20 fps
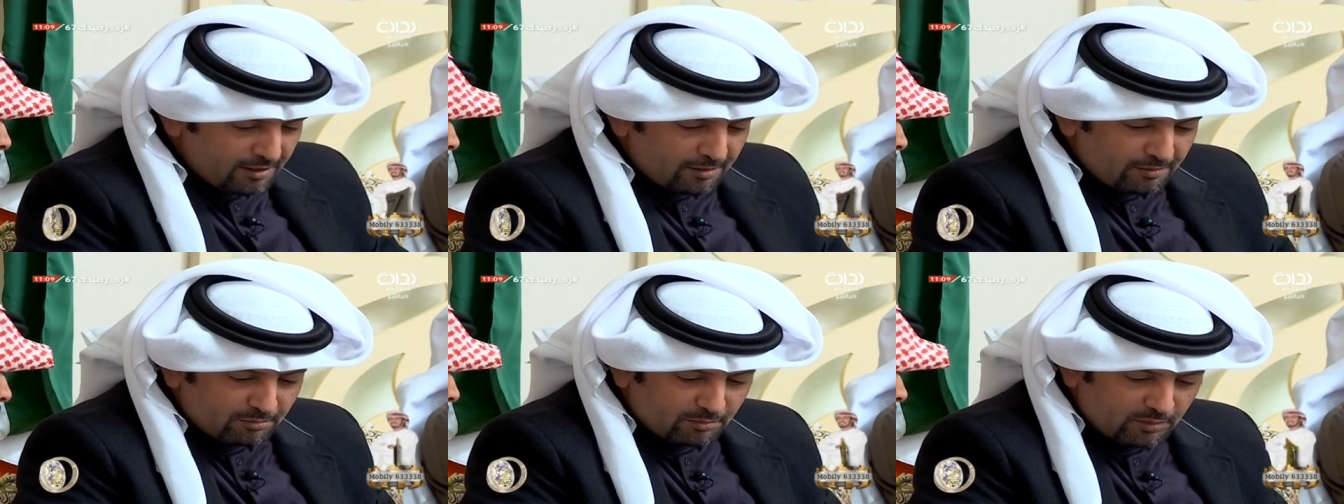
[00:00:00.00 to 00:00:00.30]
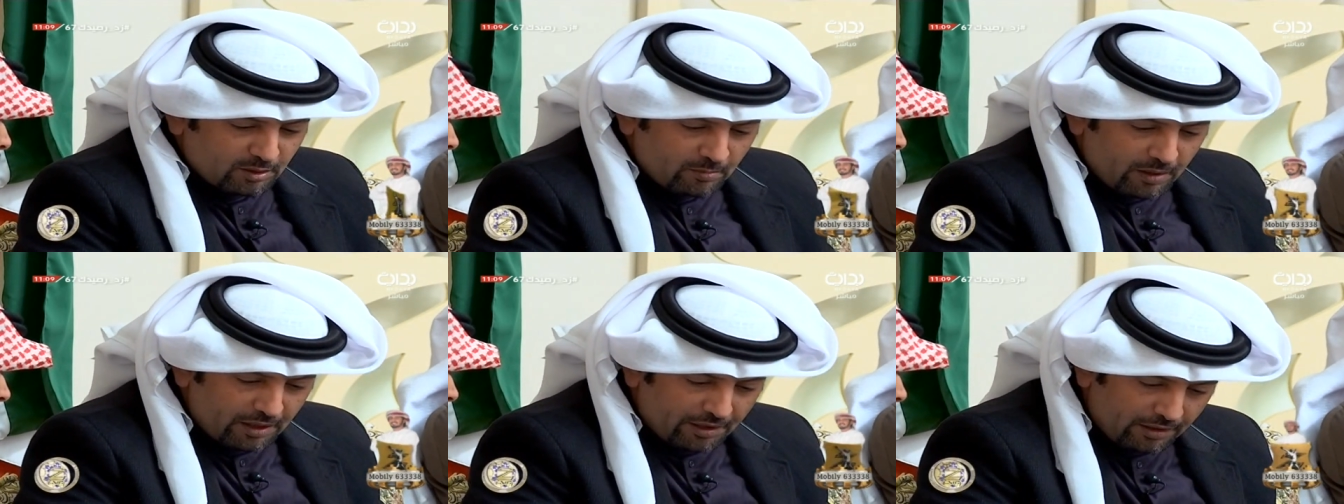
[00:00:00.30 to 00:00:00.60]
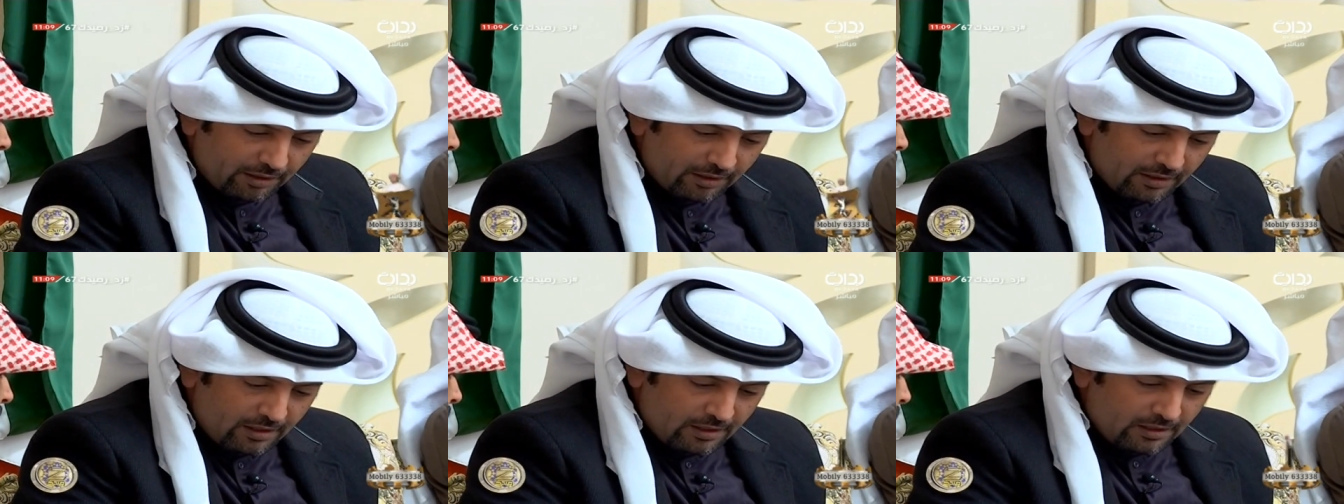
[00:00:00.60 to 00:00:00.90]

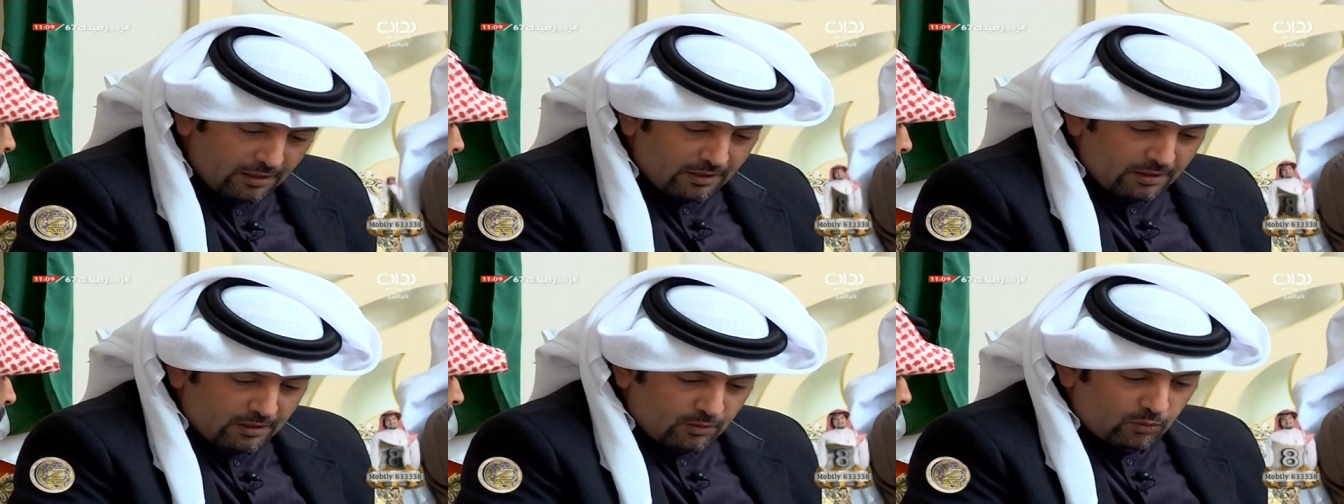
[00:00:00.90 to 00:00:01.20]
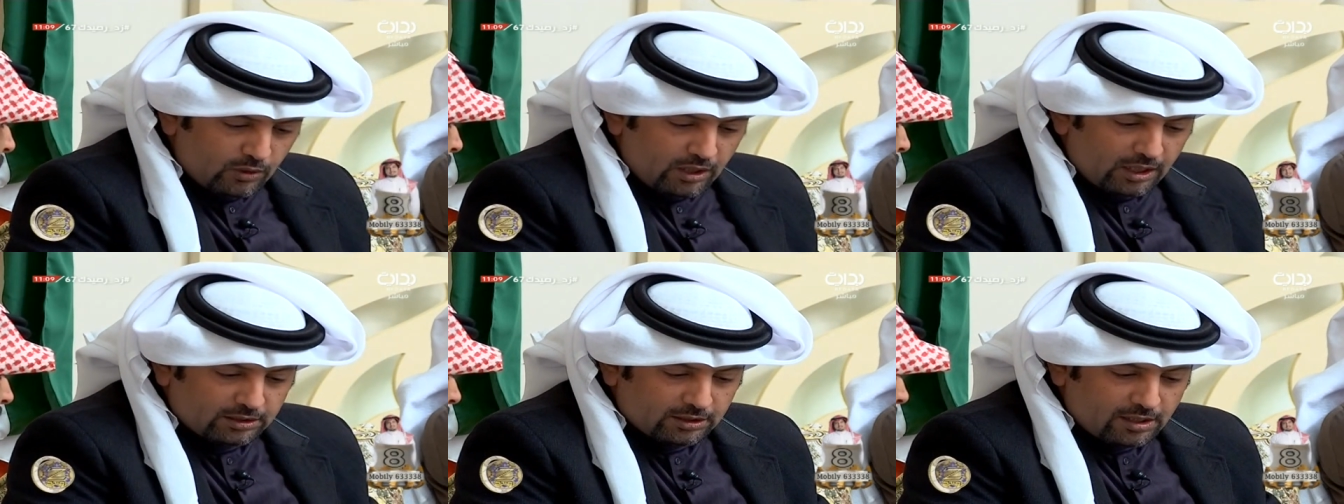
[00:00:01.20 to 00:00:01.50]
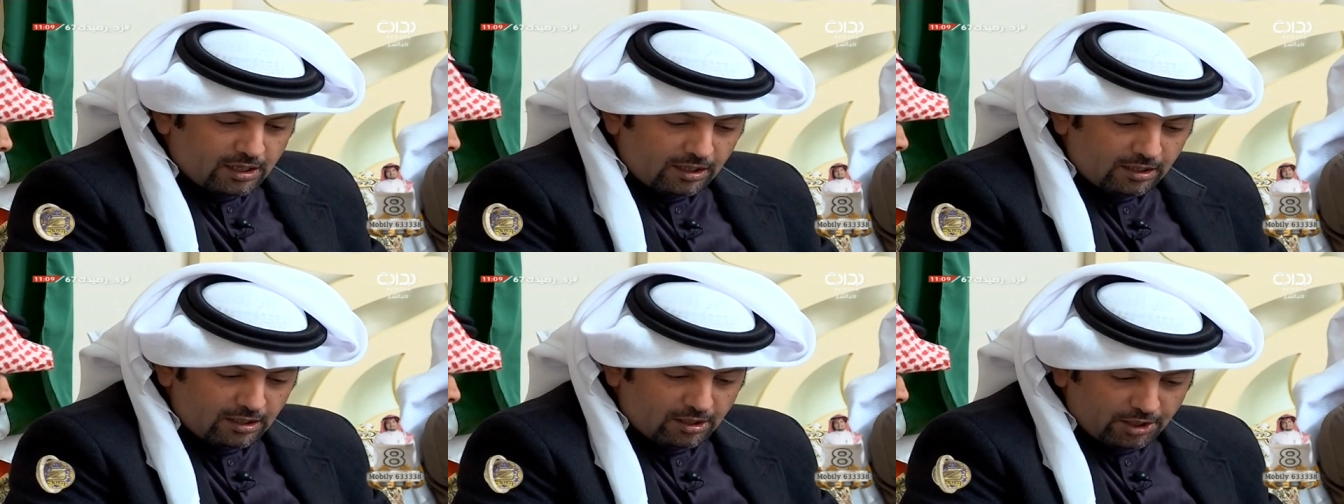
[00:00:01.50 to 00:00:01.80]
ممر ولا
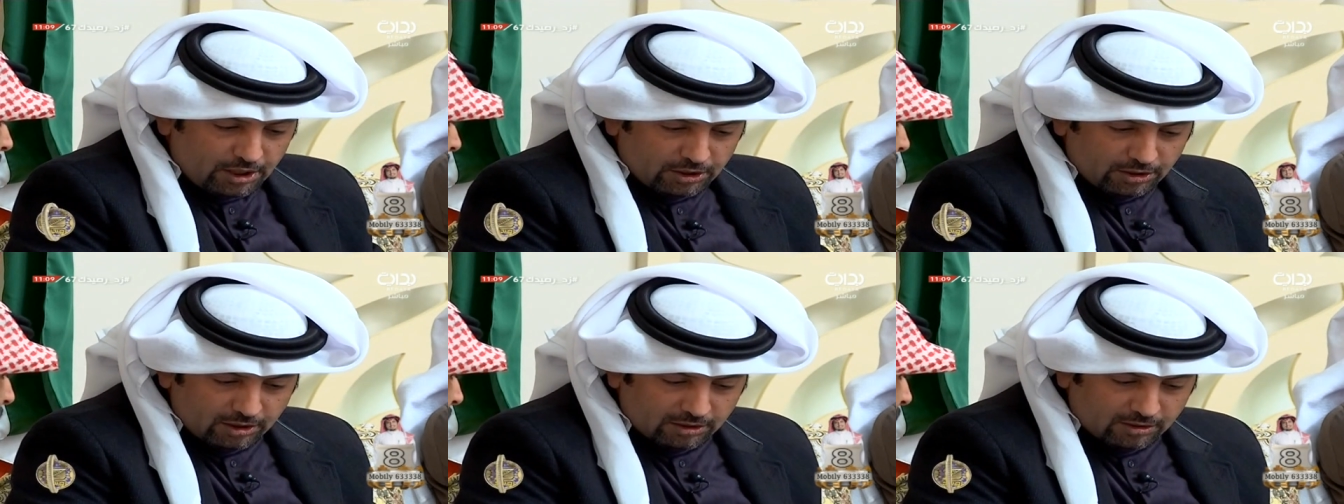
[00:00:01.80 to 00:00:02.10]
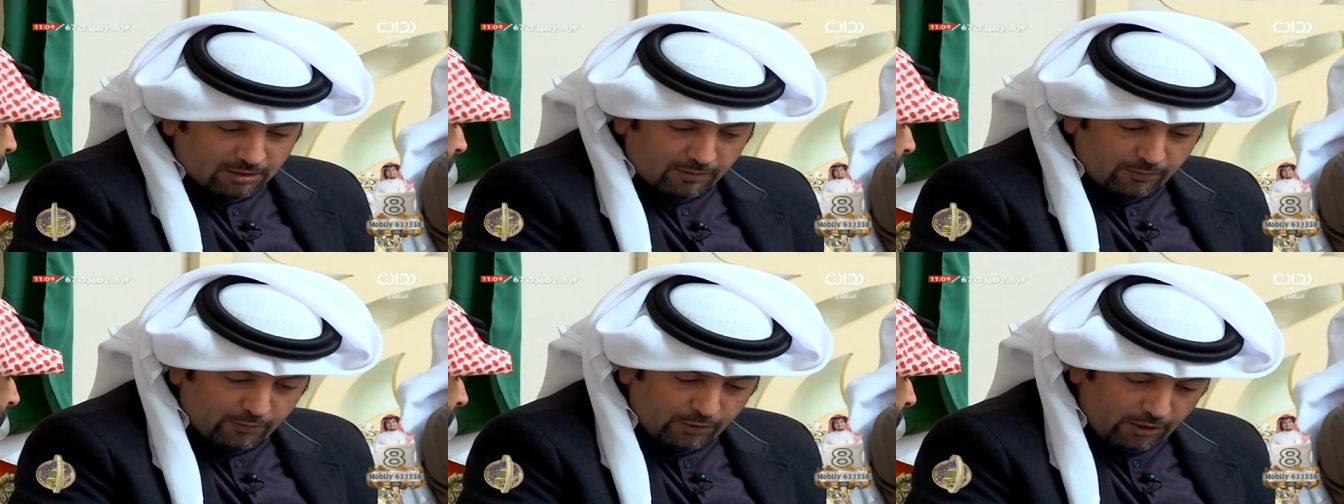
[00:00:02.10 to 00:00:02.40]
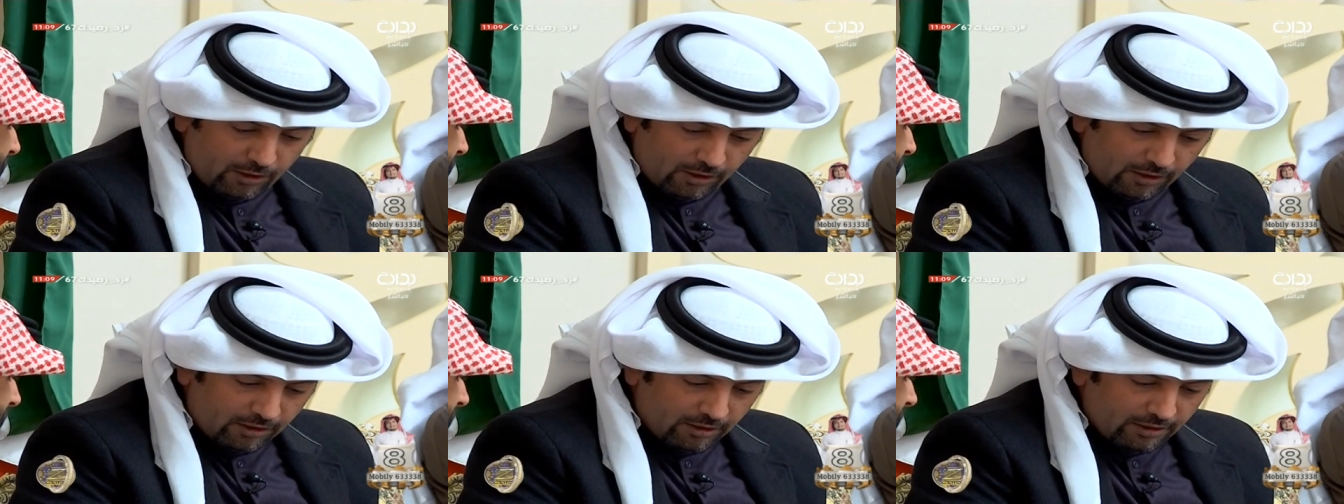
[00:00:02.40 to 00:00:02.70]
تخلي ردة
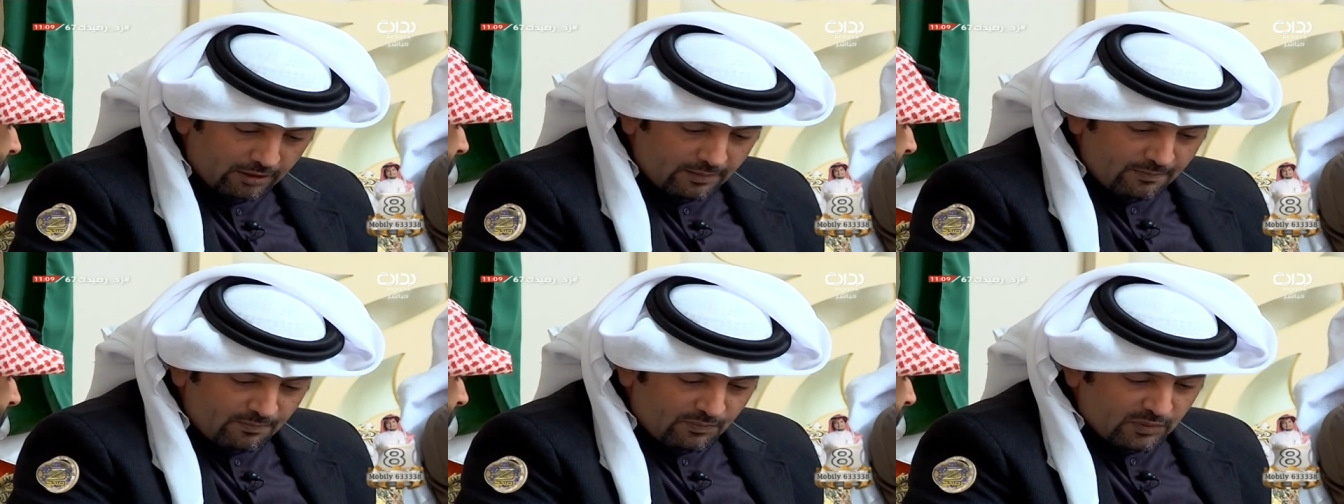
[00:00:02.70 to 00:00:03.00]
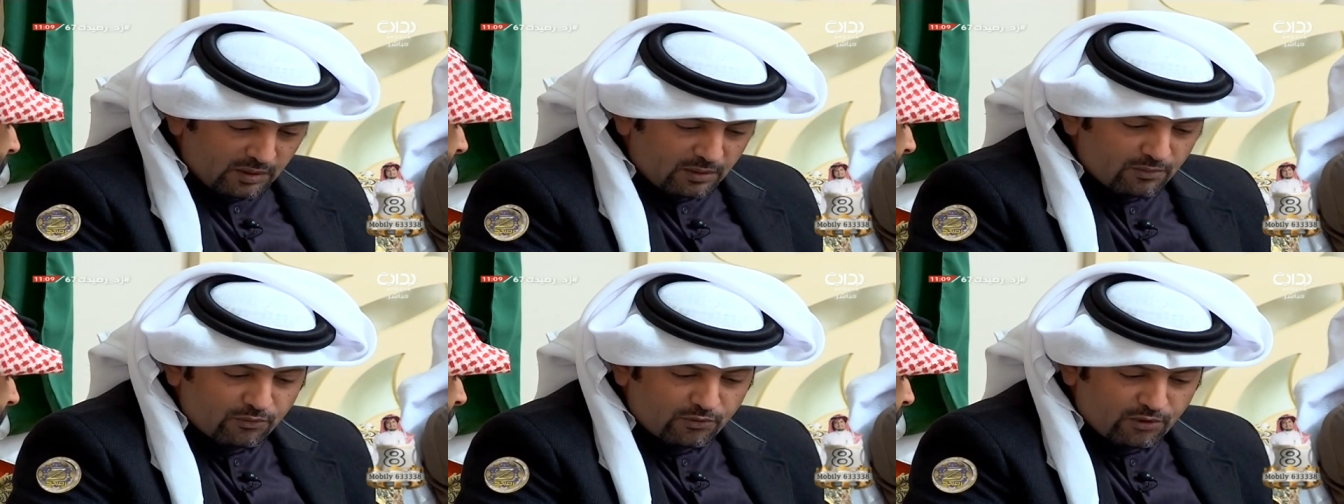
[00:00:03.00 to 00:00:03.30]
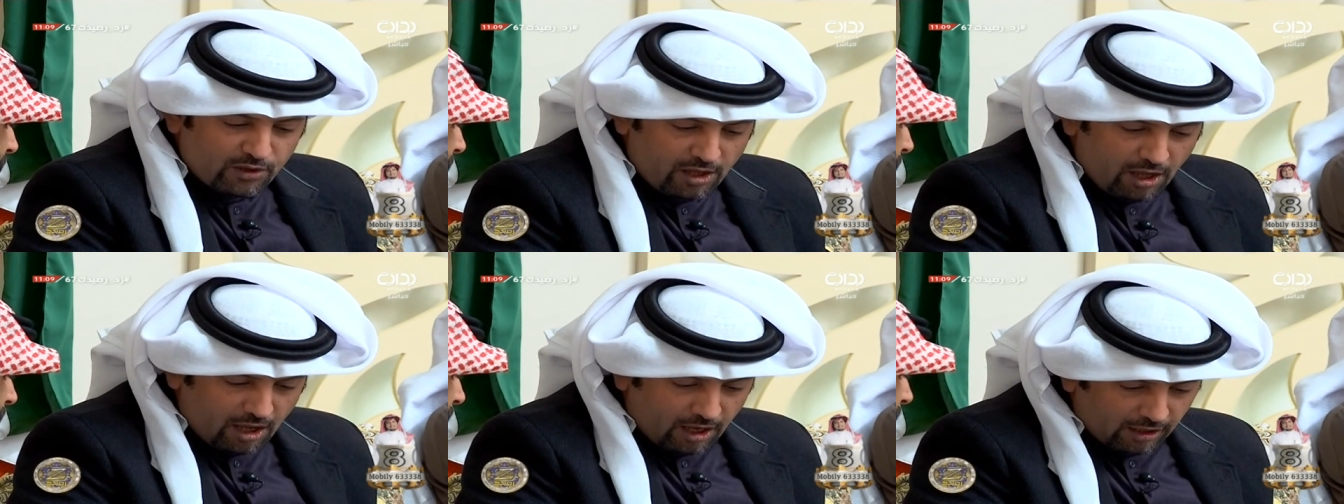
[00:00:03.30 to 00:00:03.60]
الفعل
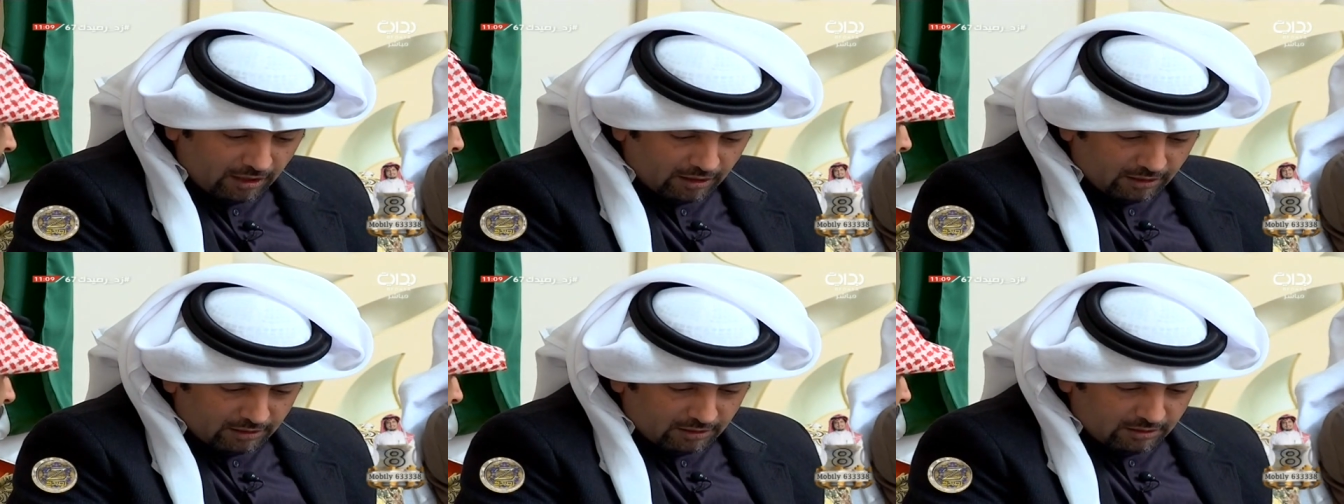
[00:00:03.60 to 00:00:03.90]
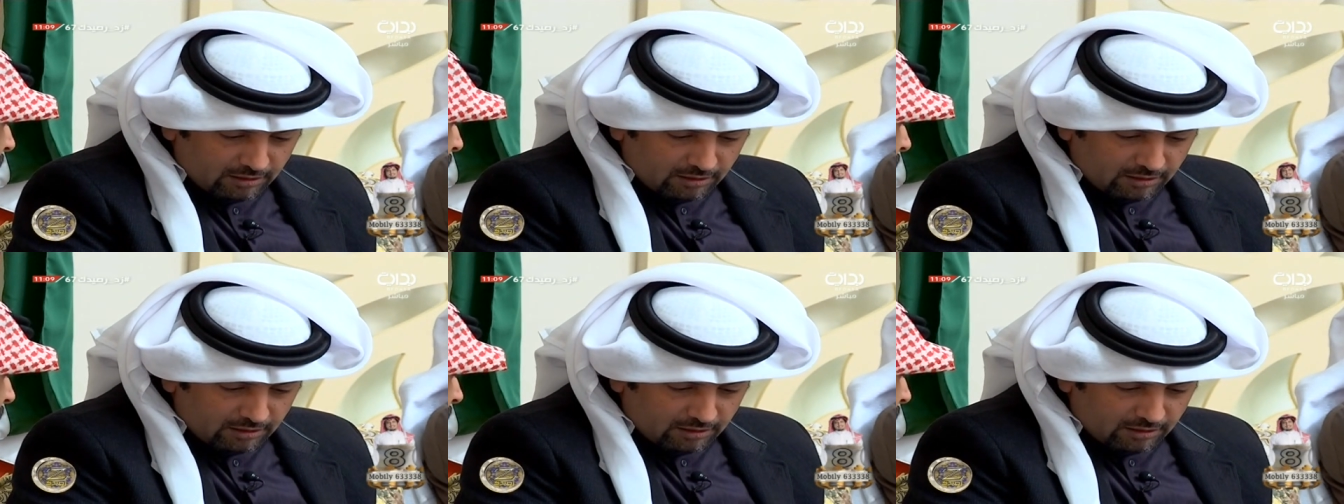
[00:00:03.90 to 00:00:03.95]
انفعال